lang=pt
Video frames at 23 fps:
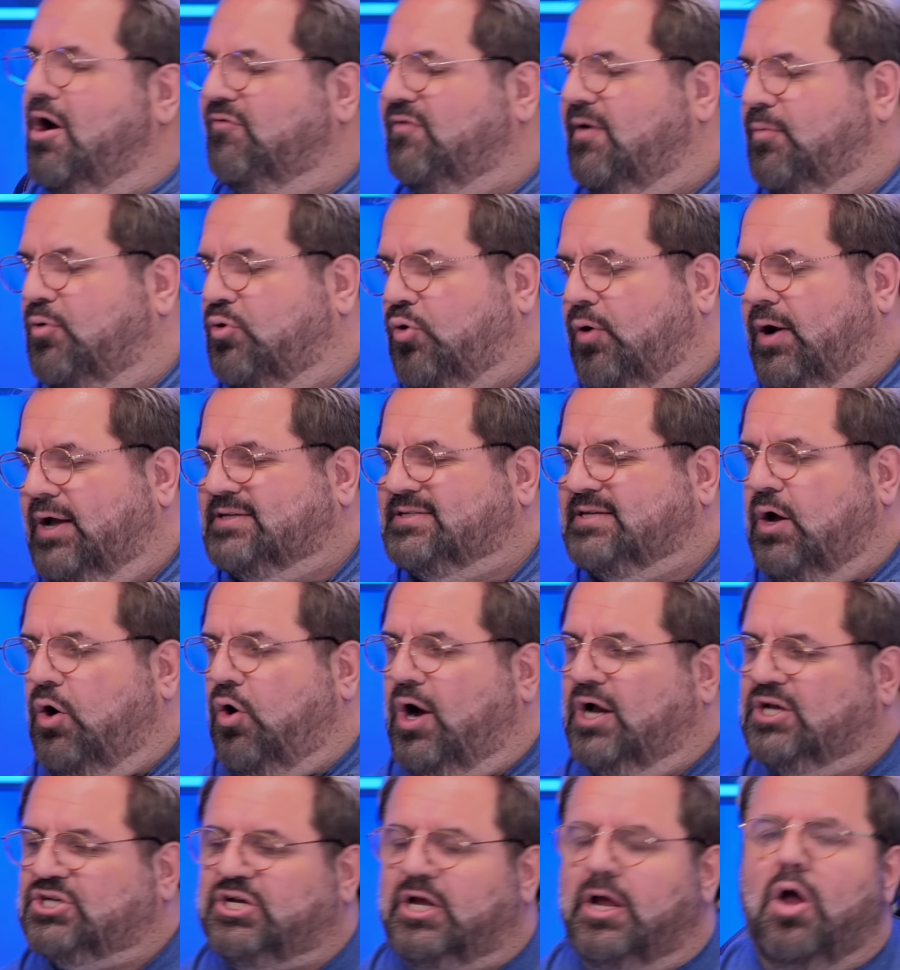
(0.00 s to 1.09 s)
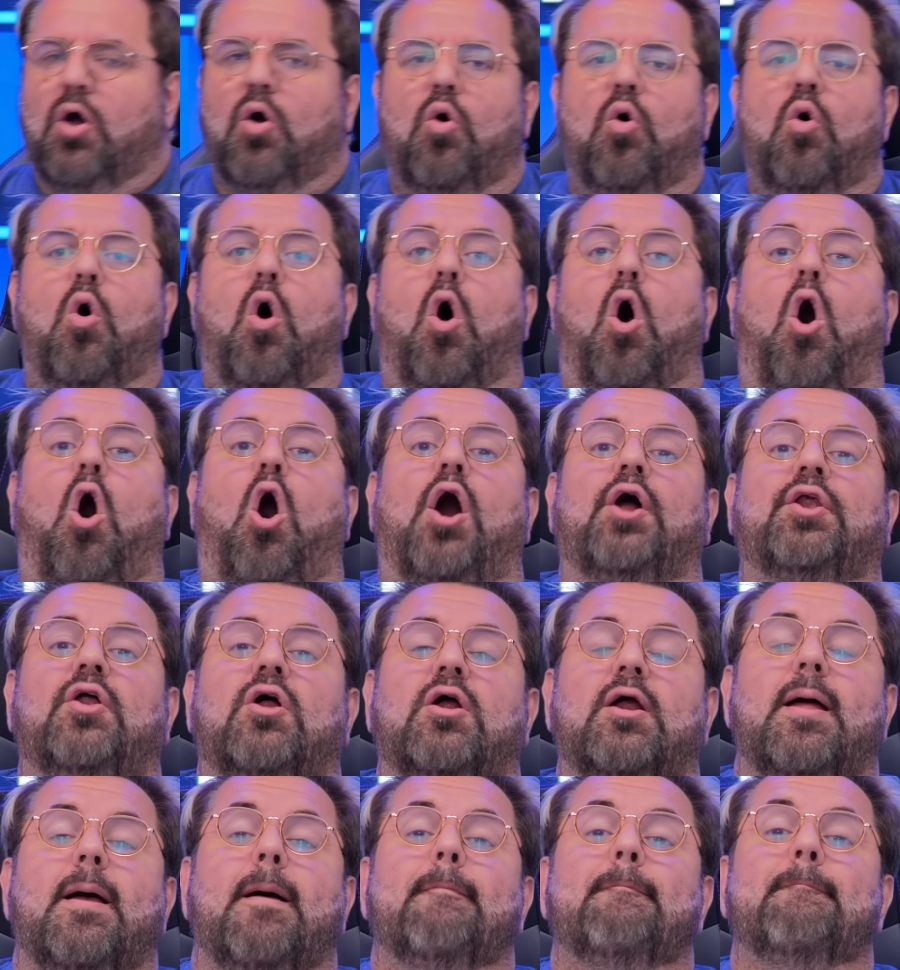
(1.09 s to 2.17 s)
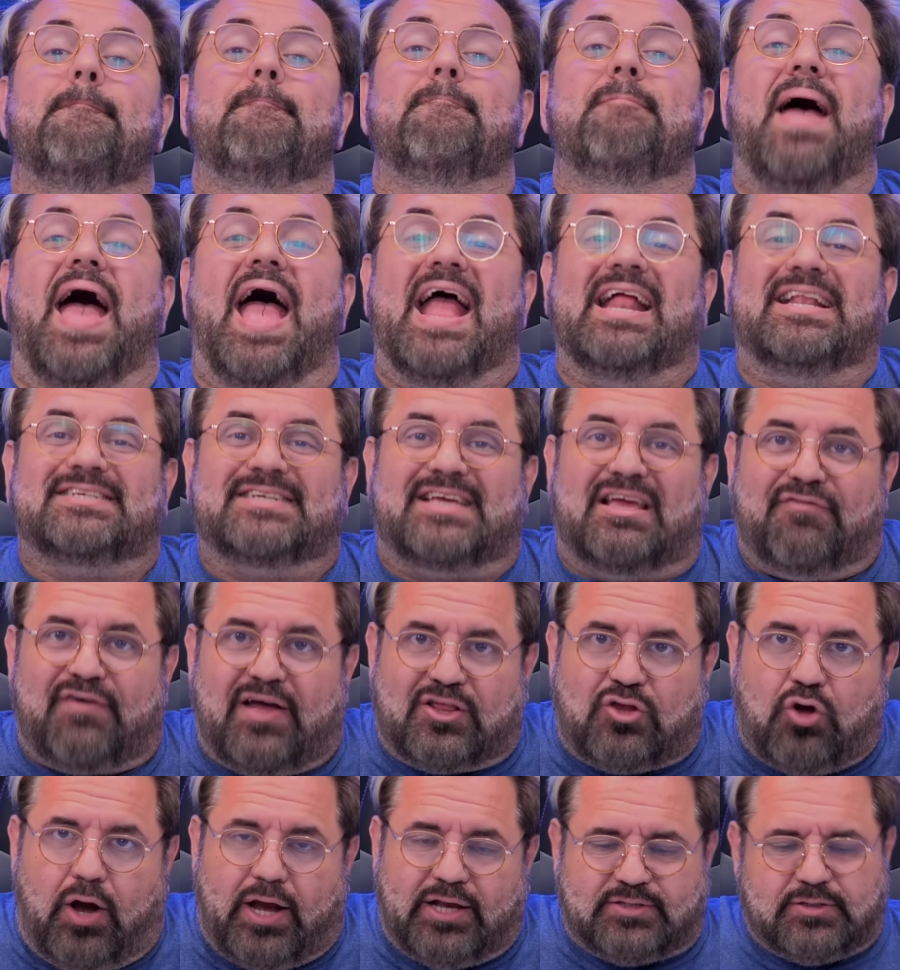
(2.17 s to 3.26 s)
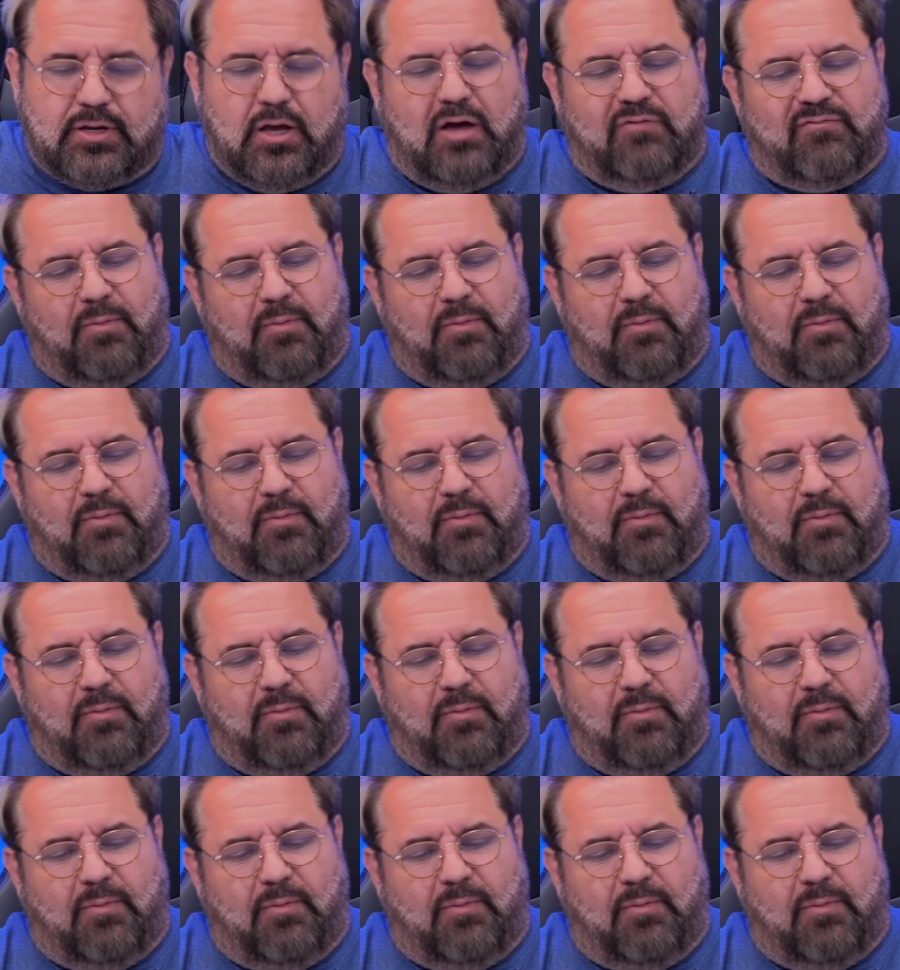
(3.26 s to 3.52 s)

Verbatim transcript: Vamos conhecer hoje o Honor Magic V2.